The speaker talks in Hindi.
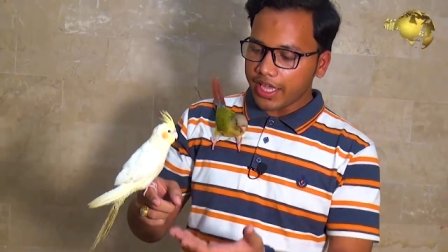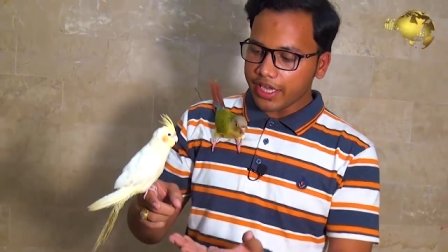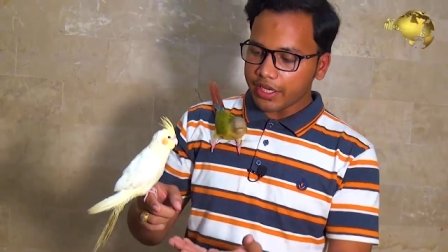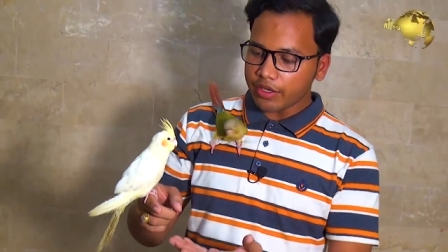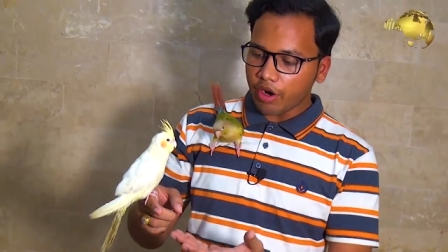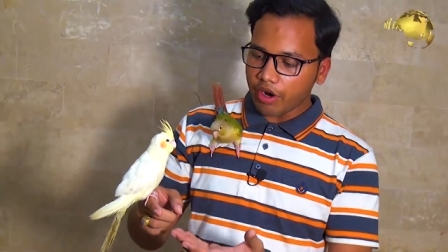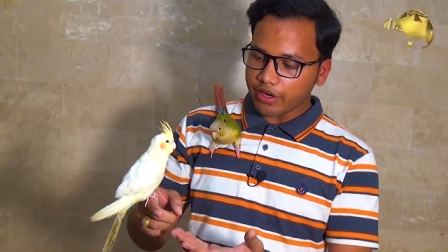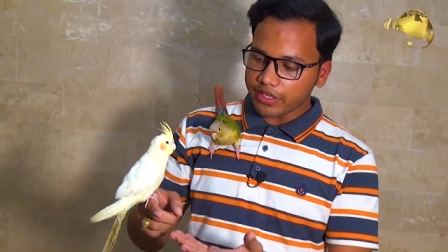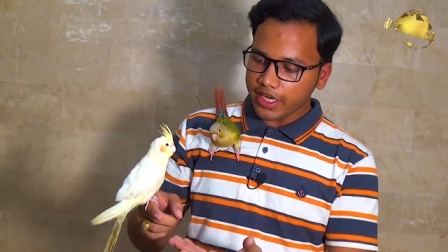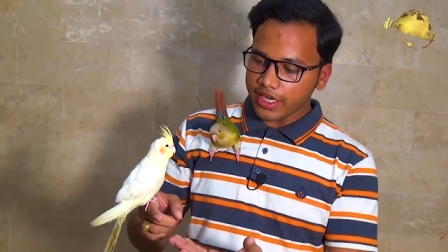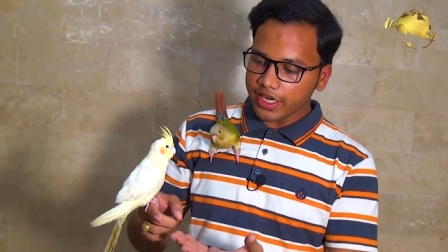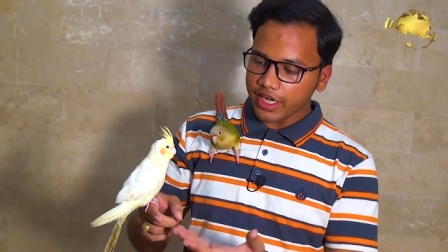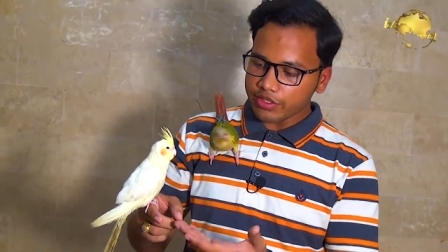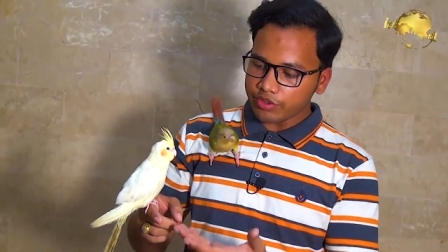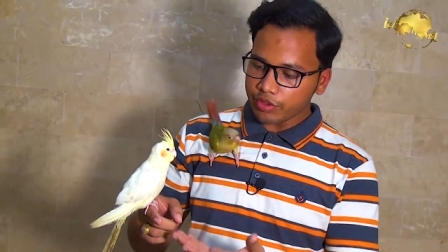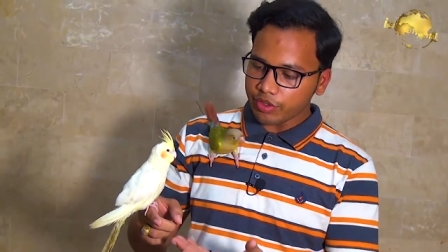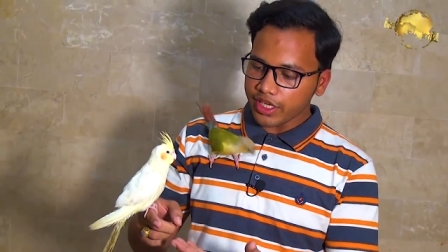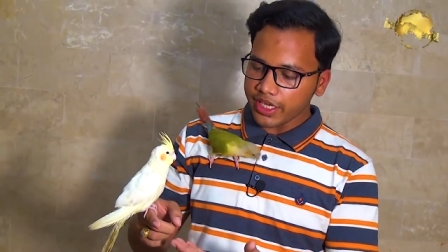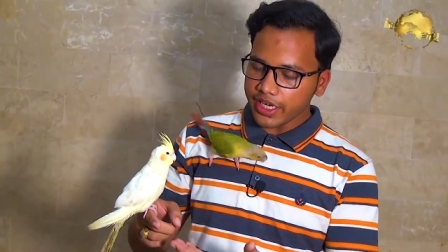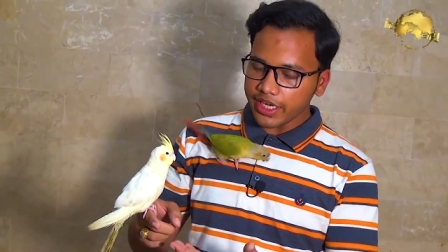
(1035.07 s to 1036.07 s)
एक कॉकटेल का
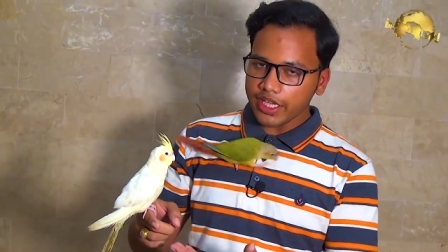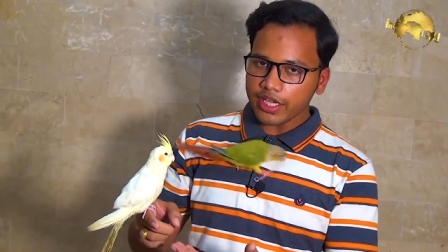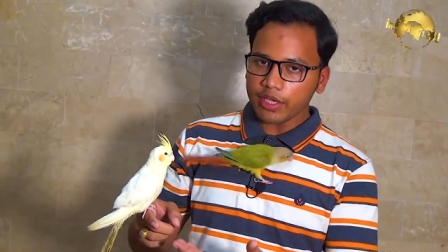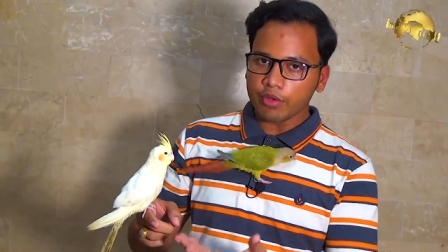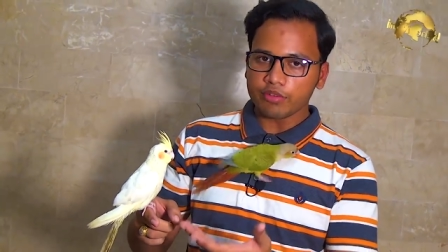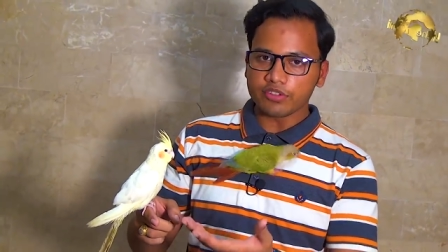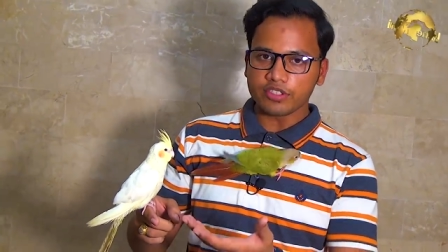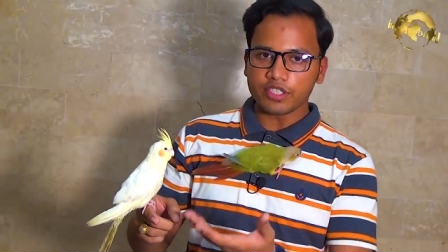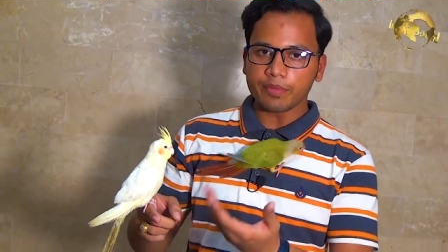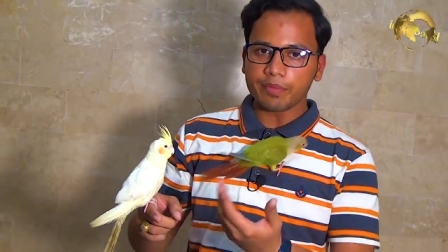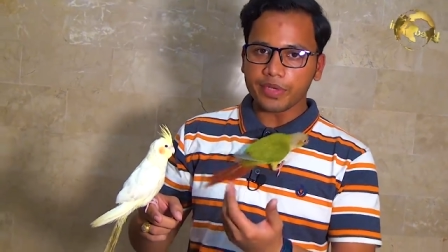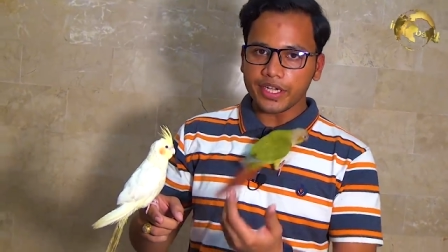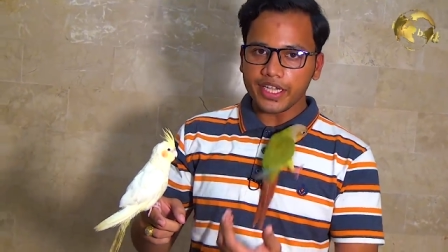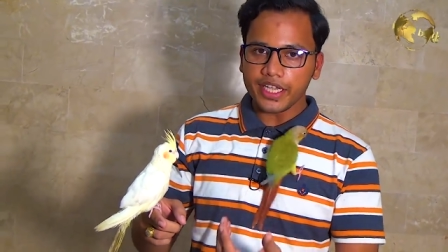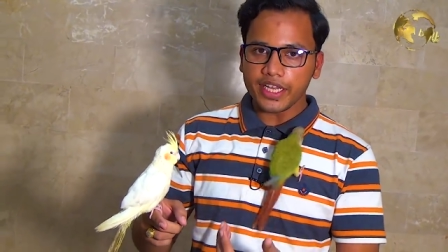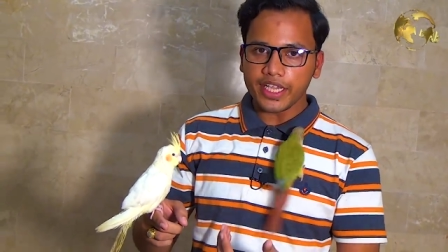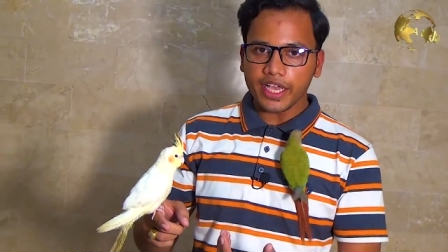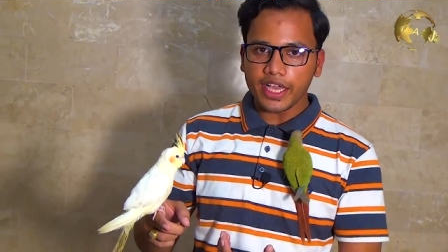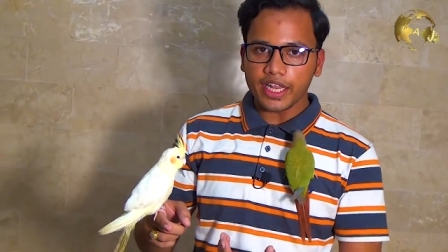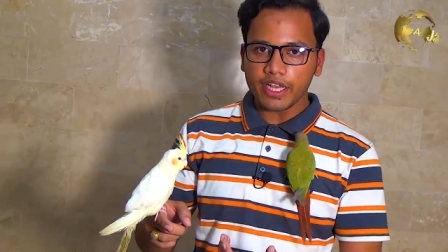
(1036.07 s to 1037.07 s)
जोड़ा लें उनसे ब्रिड
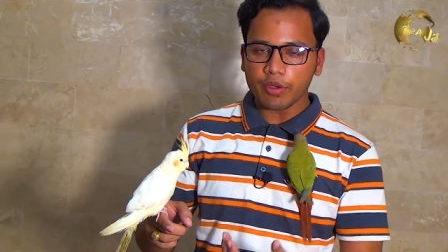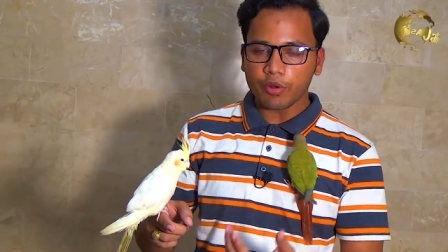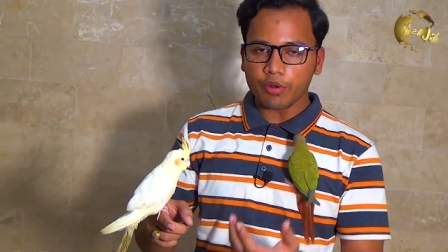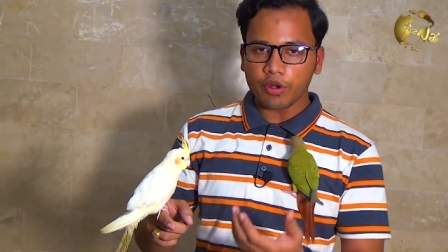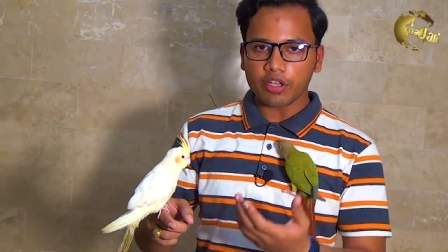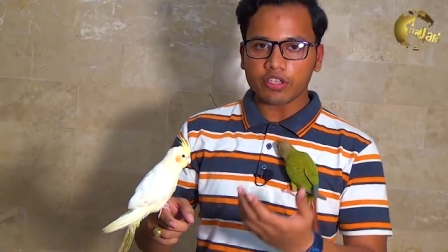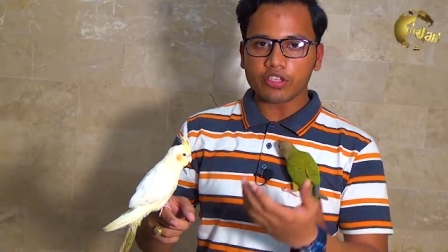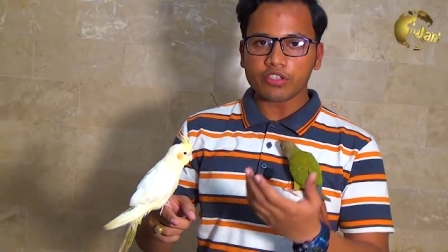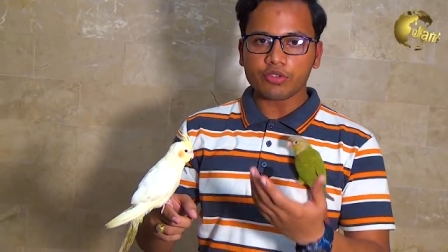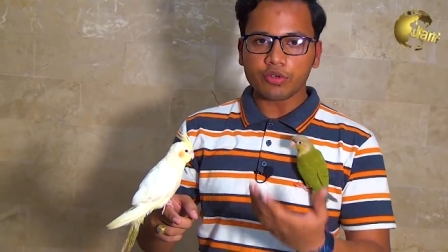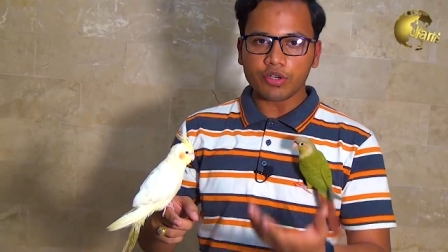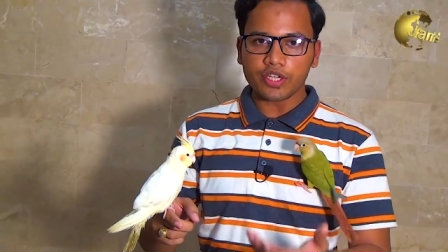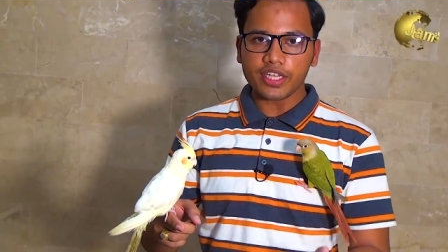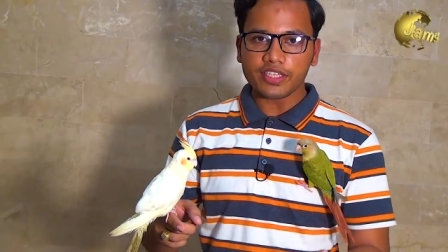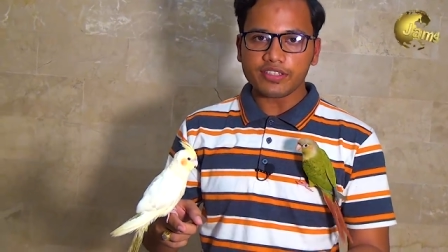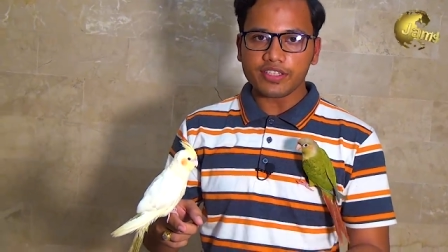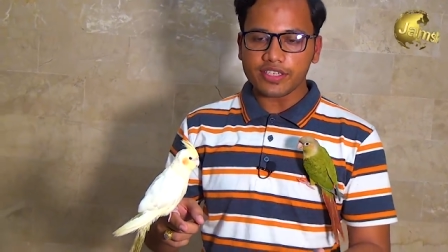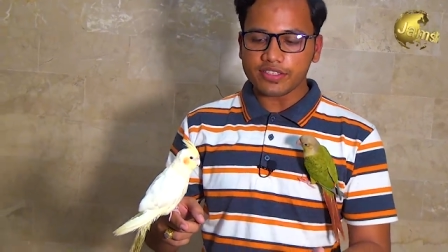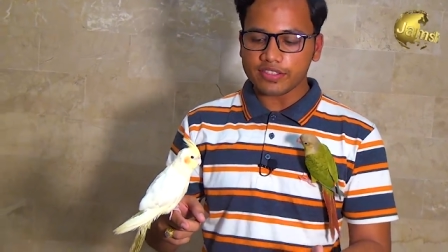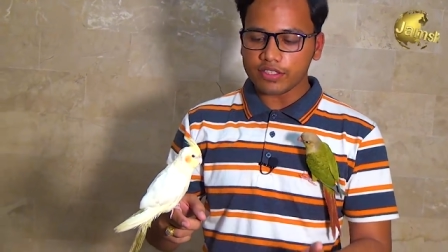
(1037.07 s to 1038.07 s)
निकालें उनके जो छोटे
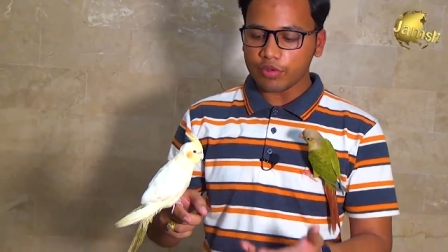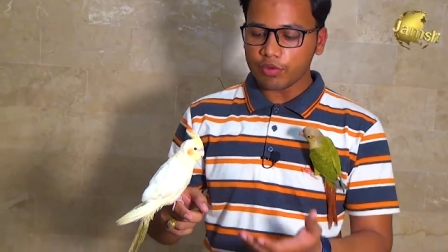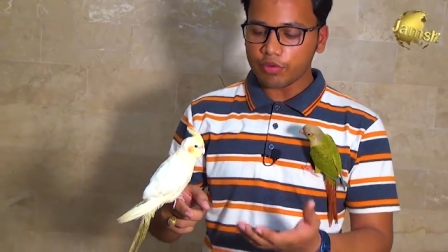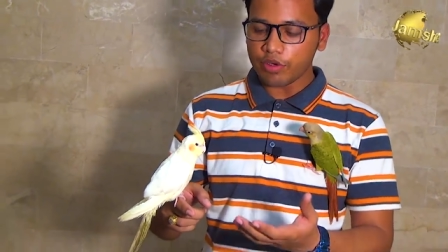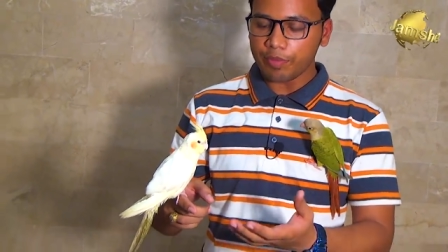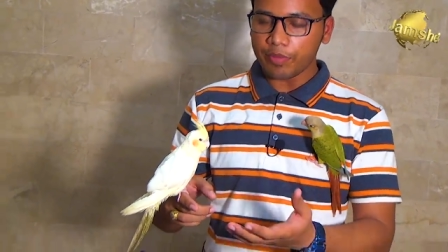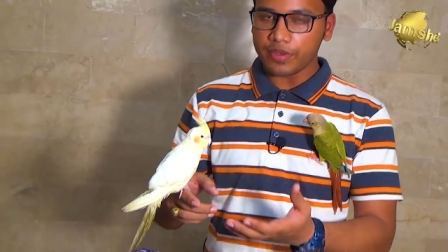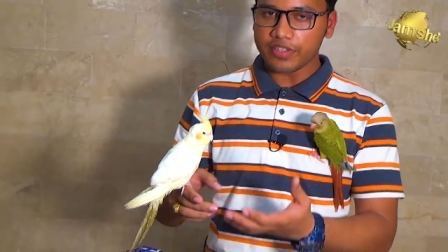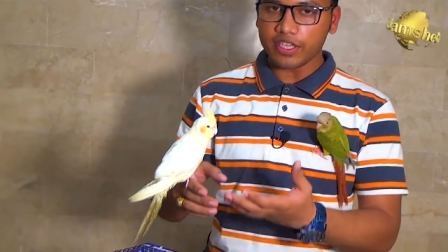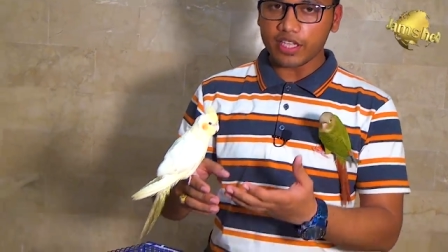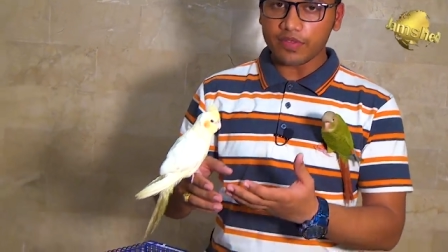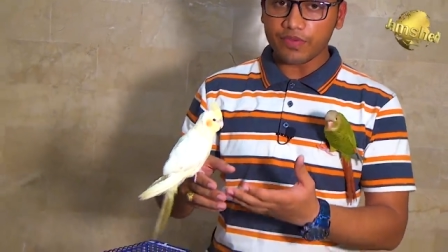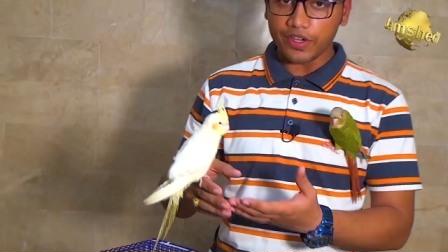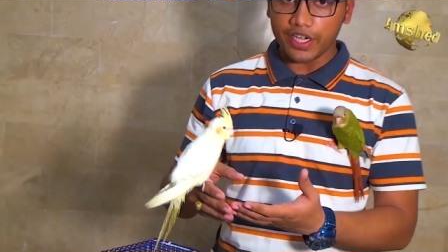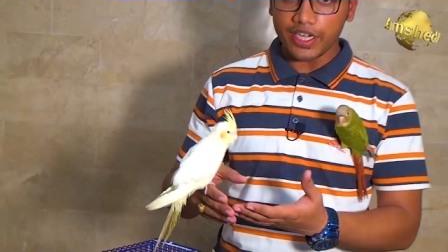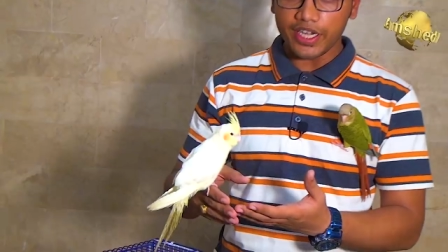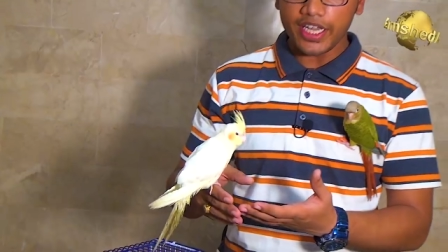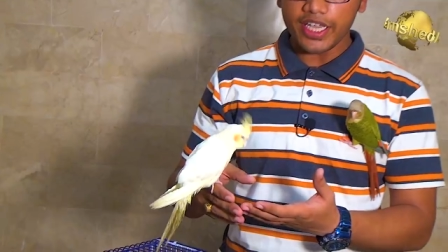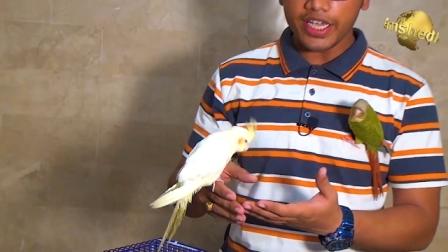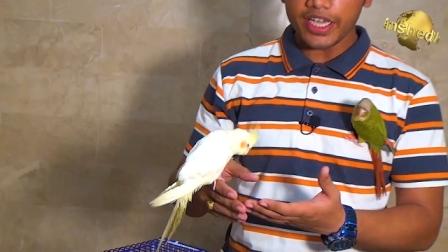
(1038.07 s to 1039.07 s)
चिक्स हैं उनको अपने साथ
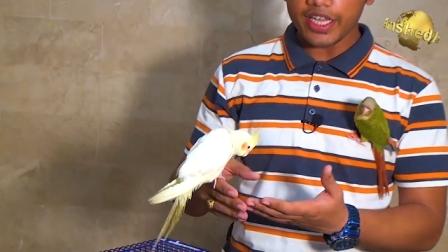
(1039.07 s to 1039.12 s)
फ्रेंडली